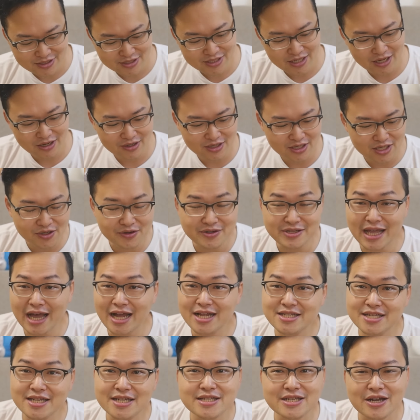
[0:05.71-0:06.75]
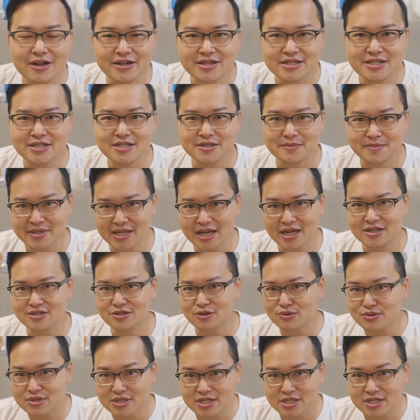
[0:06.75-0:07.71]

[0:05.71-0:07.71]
今天要跟各位大家介绍一些什么样的东